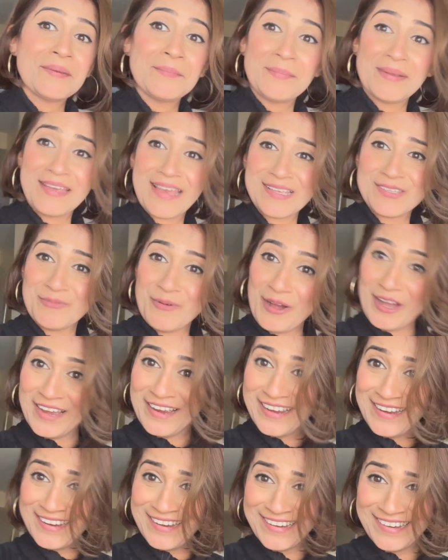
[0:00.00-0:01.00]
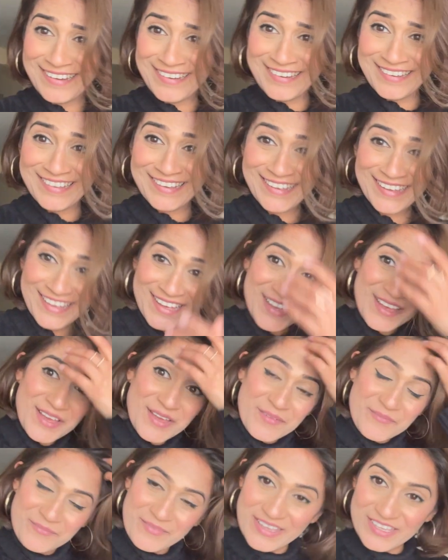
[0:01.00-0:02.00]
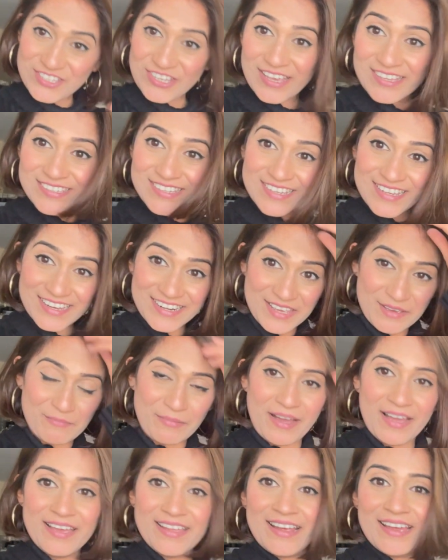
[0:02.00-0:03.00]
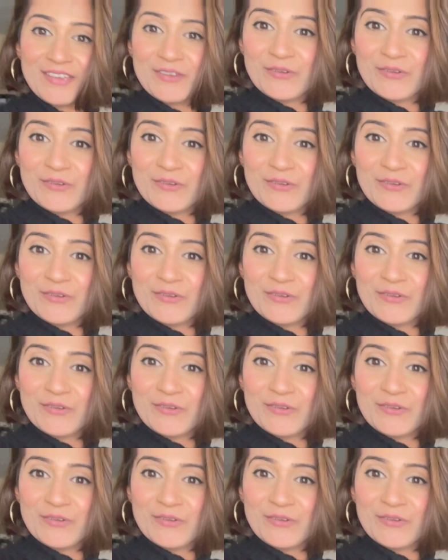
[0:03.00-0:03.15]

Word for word: बट गैस वॉट मैं जैसी घर के बाहर आई